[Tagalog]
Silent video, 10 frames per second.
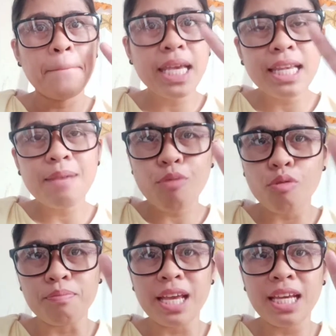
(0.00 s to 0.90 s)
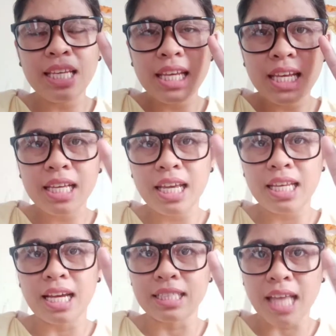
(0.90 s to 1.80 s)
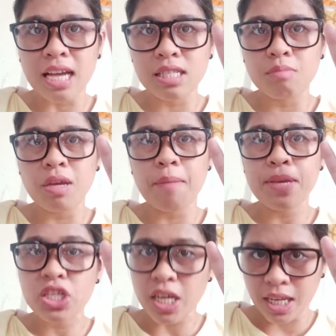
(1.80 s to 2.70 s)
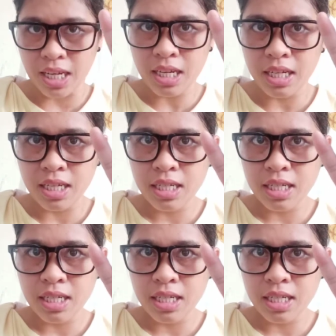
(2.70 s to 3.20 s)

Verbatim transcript: minimum na hinihingi ng tax beneficiary,